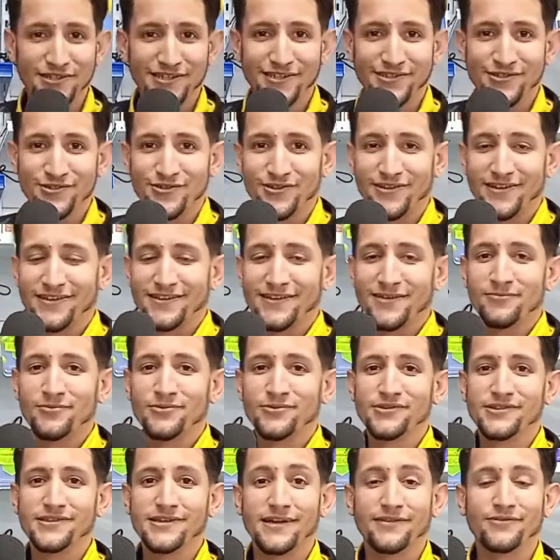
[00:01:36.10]
dia, Jonathan.
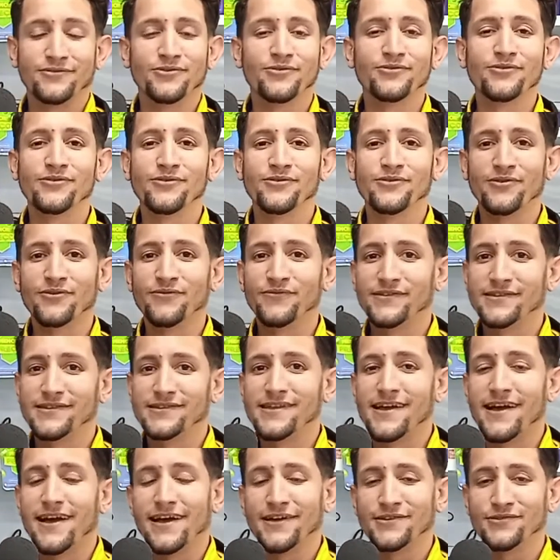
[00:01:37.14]
Bom dia a todos os ouvintes
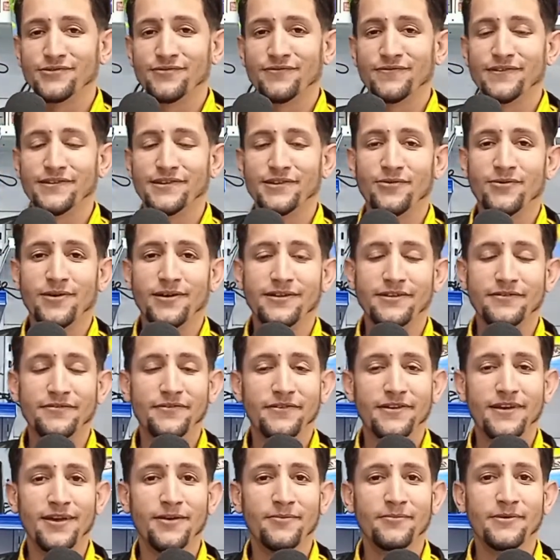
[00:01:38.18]
da Rádio 94
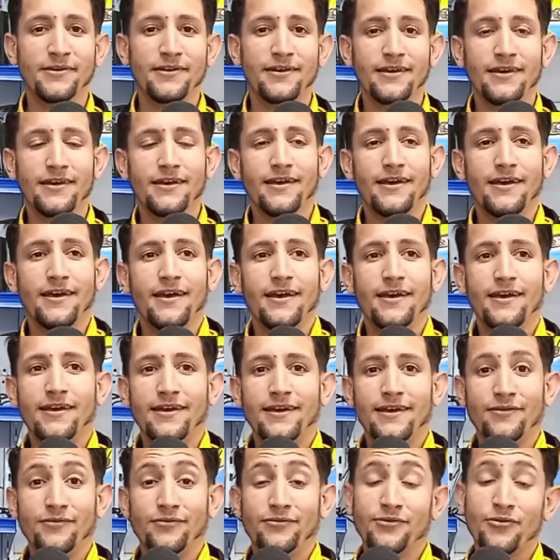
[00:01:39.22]
FM.
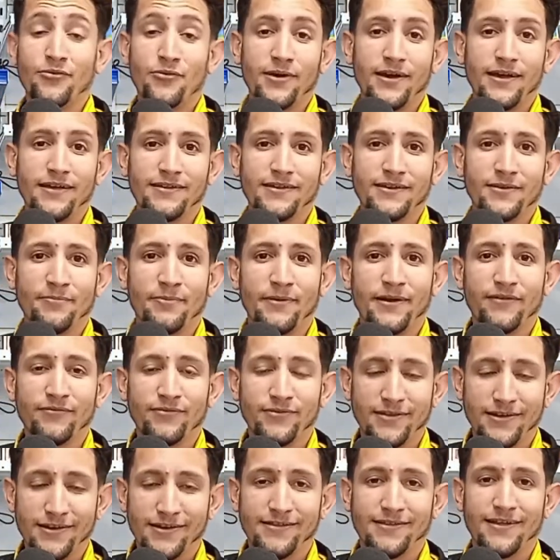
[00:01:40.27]
É, eu sou Wesley, para
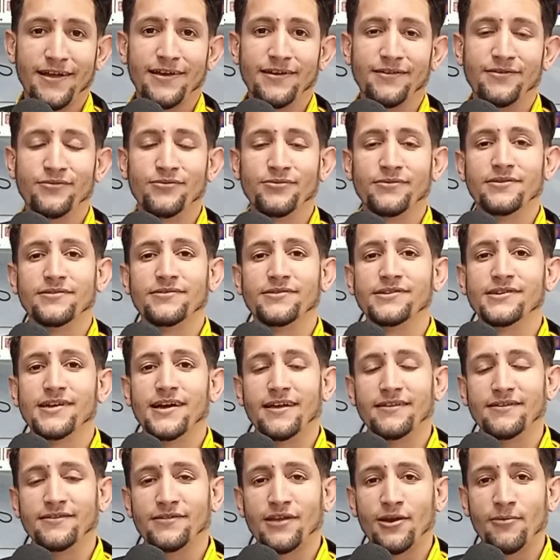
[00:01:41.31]
você que está escutando de
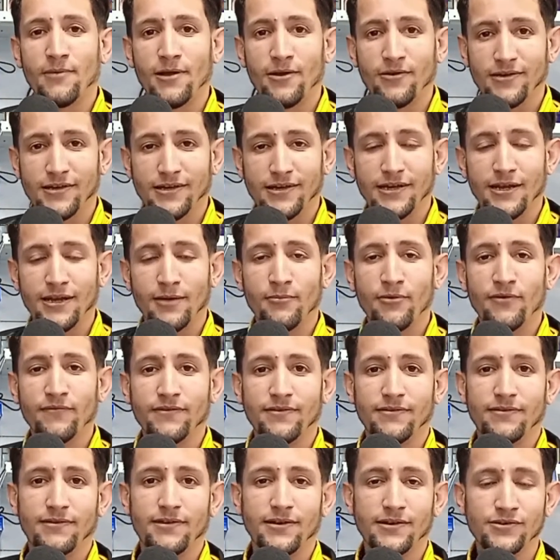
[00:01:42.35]
casa, eu trabalho aqui na
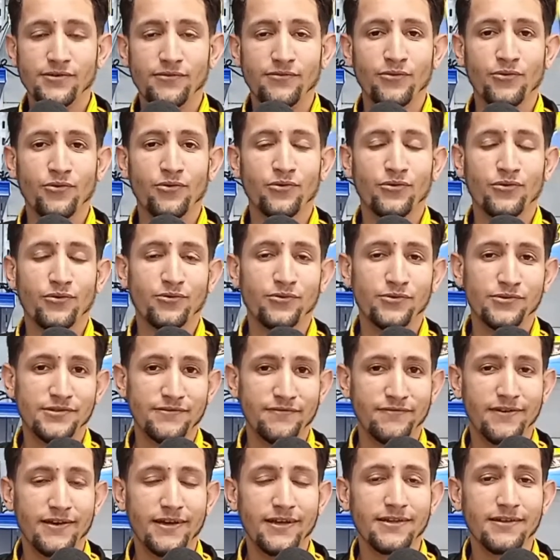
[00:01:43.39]
Móvel Scand, sou consultor de
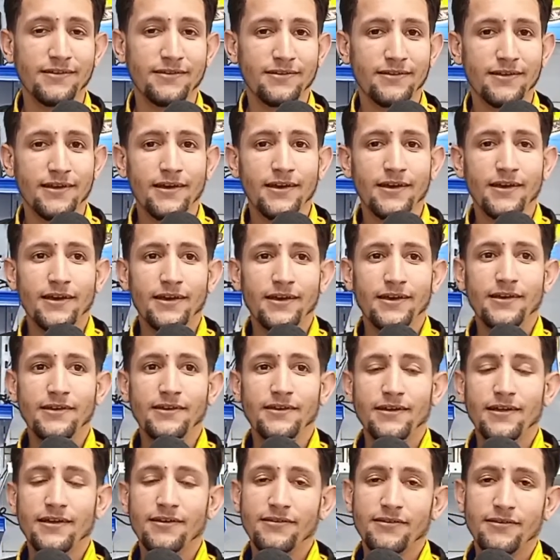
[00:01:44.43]
vendas. E
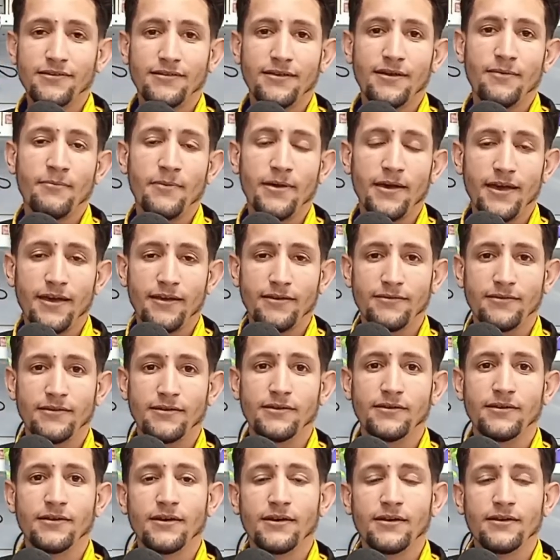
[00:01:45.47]
neste
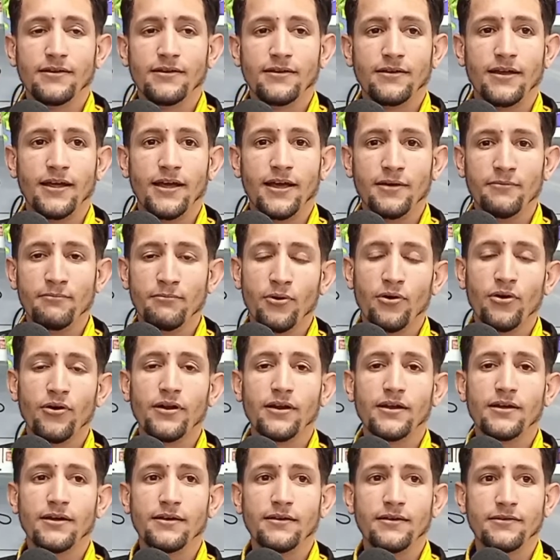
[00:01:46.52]
semestre, né,
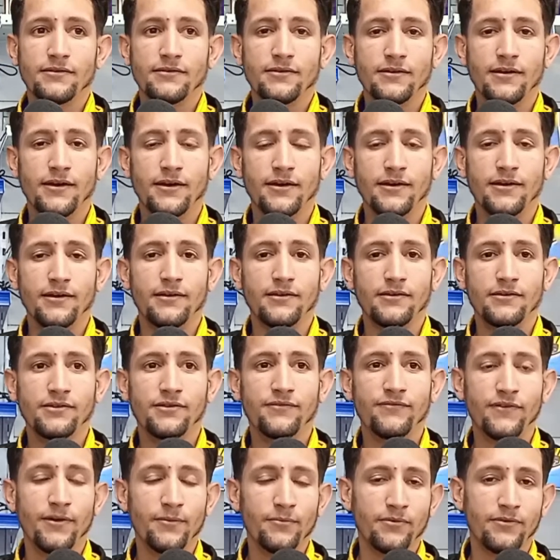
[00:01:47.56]
embora é,
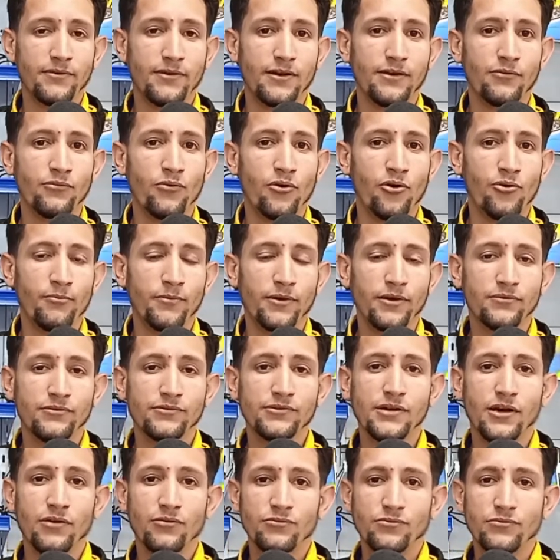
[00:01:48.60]
tivemos aí um aumento
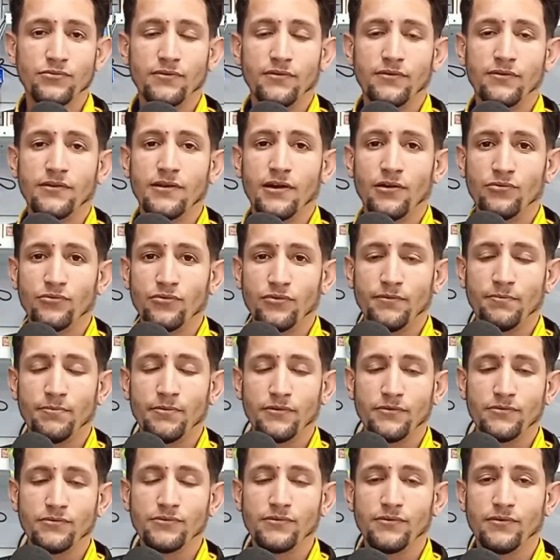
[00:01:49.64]
de alguns, de alguns
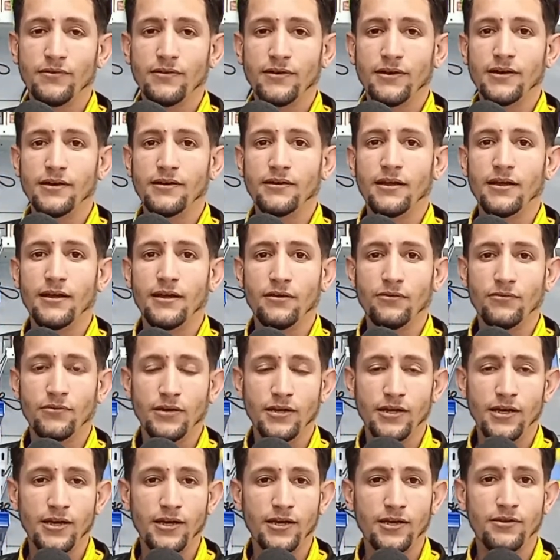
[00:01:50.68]
produtos aí, né, o
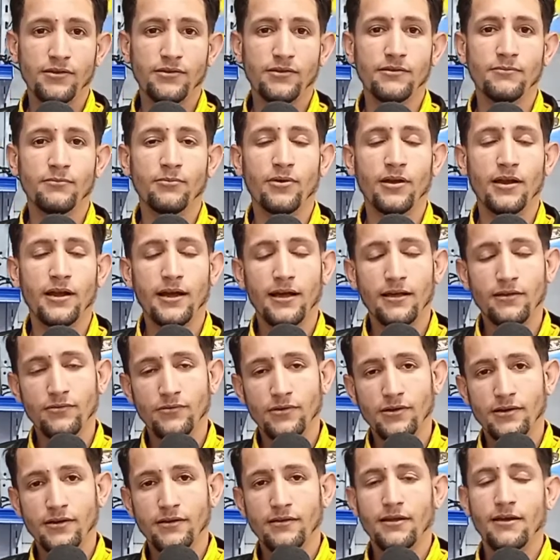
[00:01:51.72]
leite, embora a
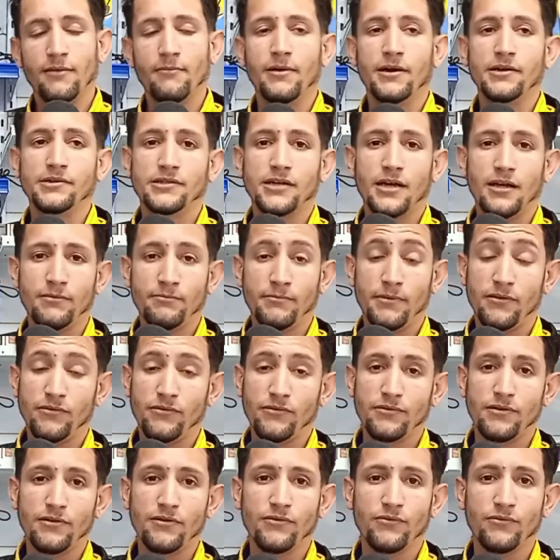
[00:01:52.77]
gasolina tenha baixado, mas
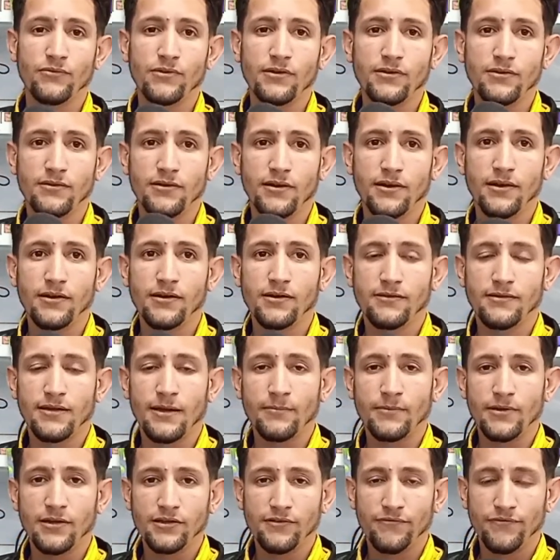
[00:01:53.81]
outras coisas, né, a gente
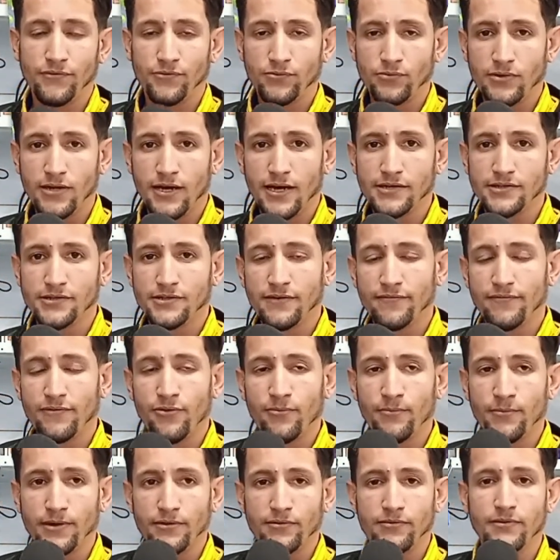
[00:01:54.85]
sabe da dificuldade, teve
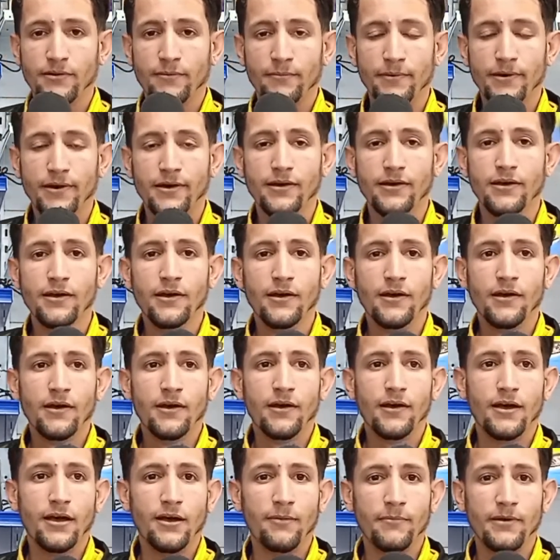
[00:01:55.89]
aumento também,
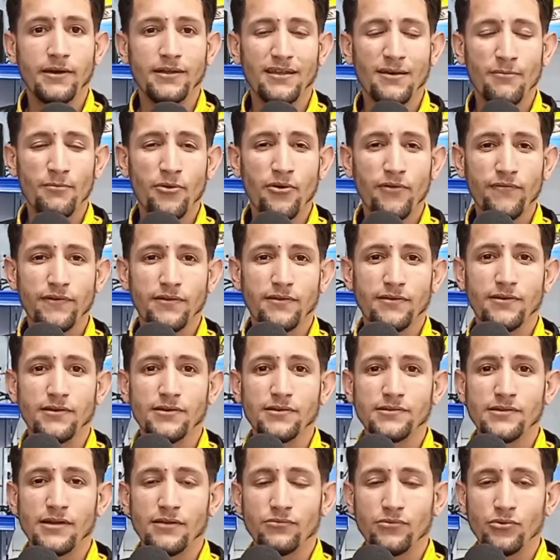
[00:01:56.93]
é, mas a Móveis
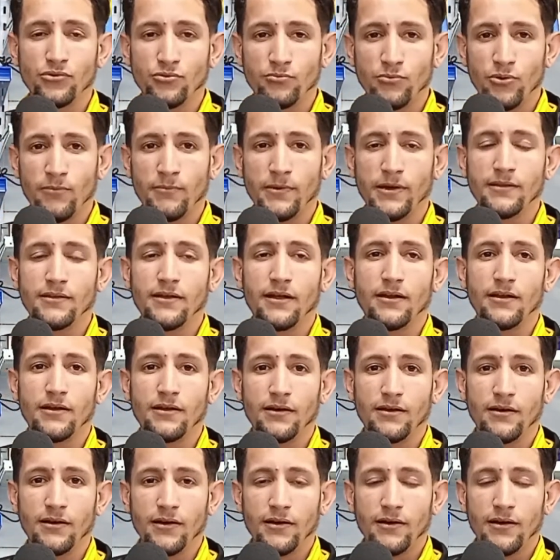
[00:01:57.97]
Cândido a todo momento
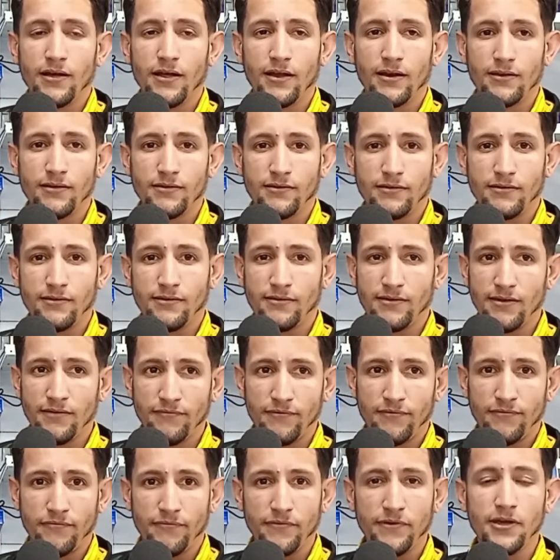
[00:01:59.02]
ela, ela
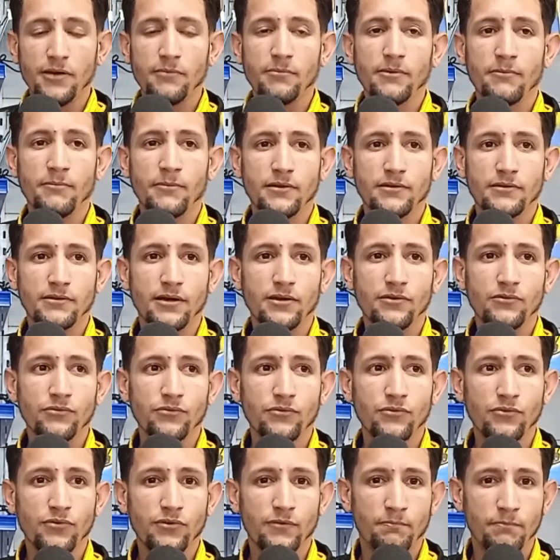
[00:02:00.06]
esteve firme, mantendo
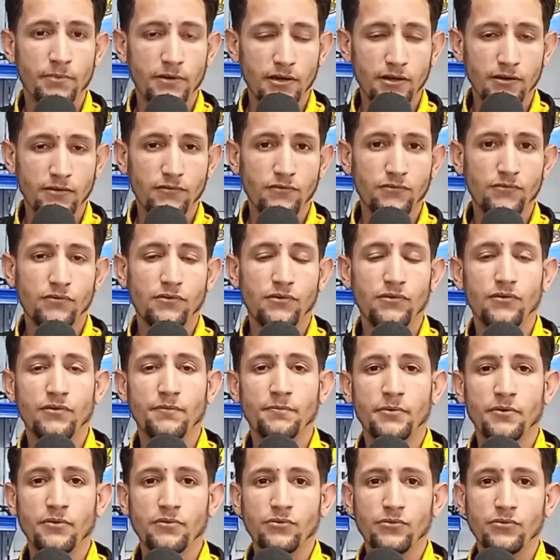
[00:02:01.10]
os preços dos seus
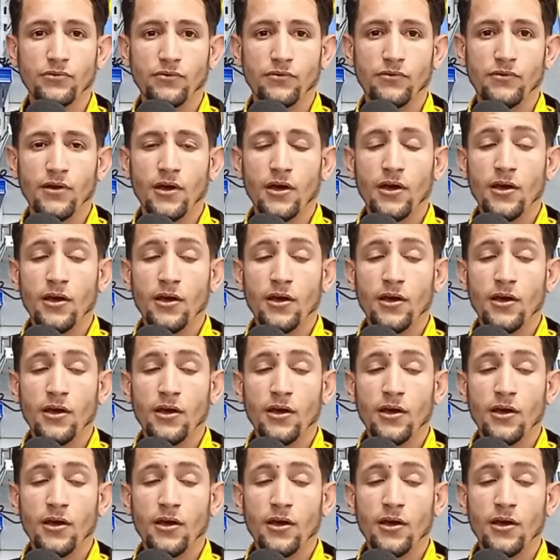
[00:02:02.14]
produtos,